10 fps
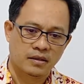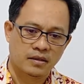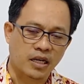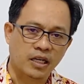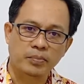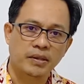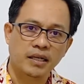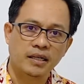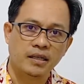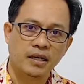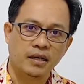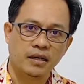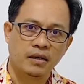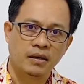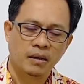Sakit penyakitkah?
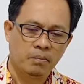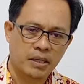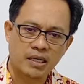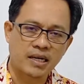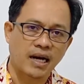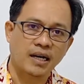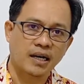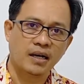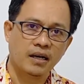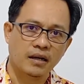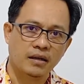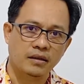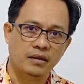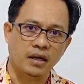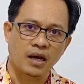Pedangkah?
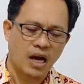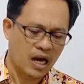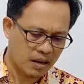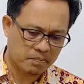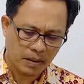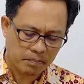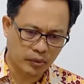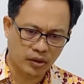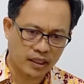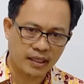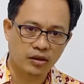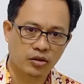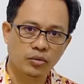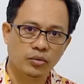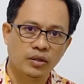Ya, apapun
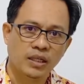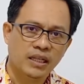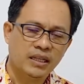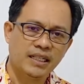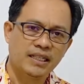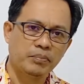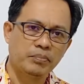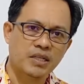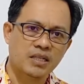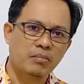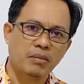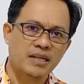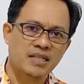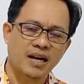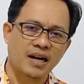itu tidak bisa
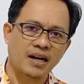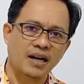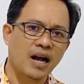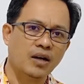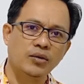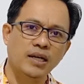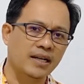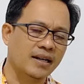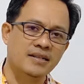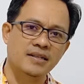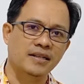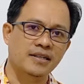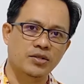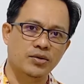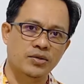memisahkan aku dari kasih
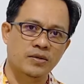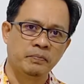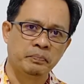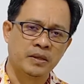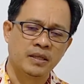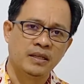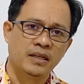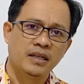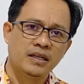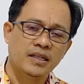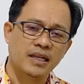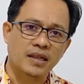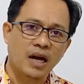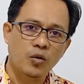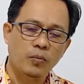Kristus. Dia
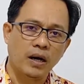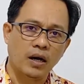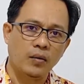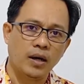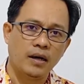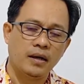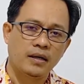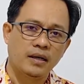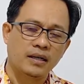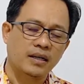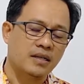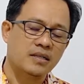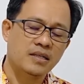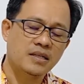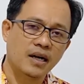tahu bahwa
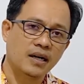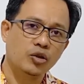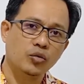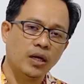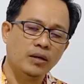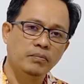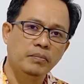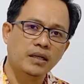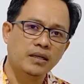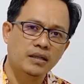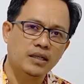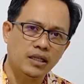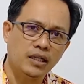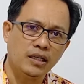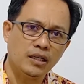kasihnya akan Tuhan
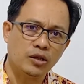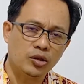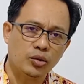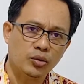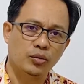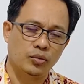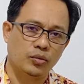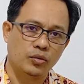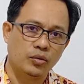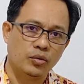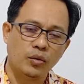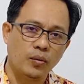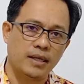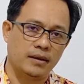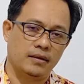begitu
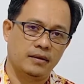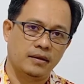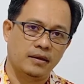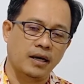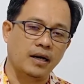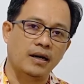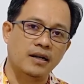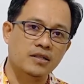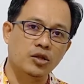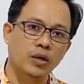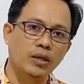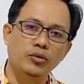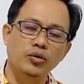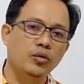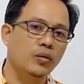kuat karena kasih Tuhan
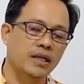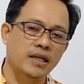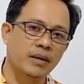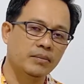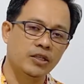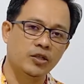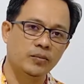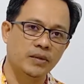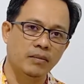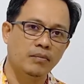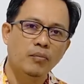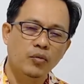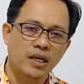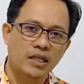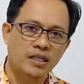pun kuat dalam hidupnya,
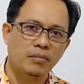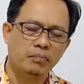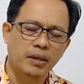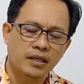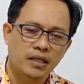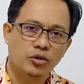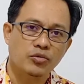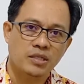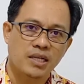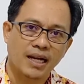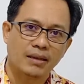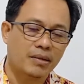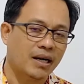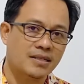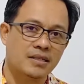membuat dia begitu sangat
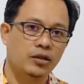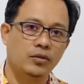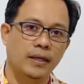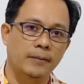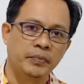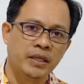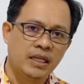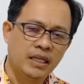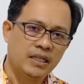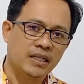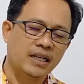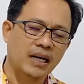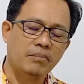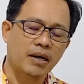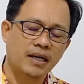mengasihi Tuhan. Dia
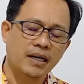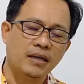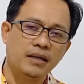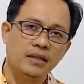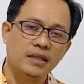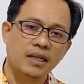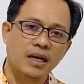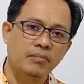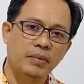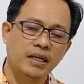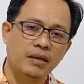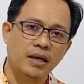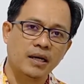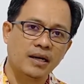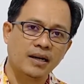gambarkan tentang
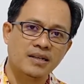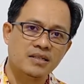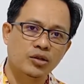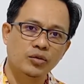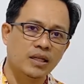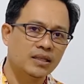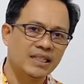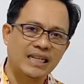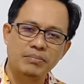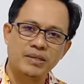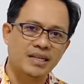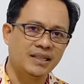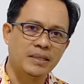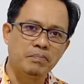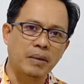bagaimana kasih Tuhan tidak bisa
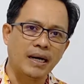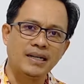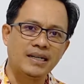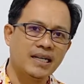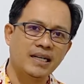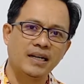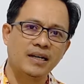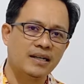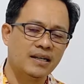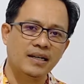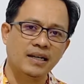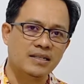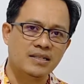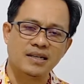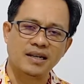dibandingkan
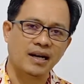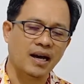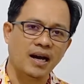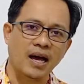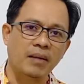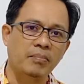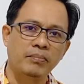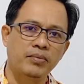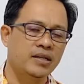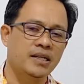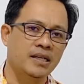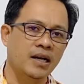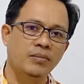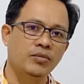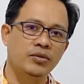dengan segala apapun di
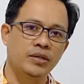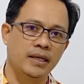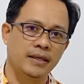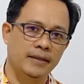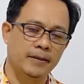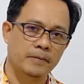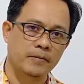dalam dunia ini.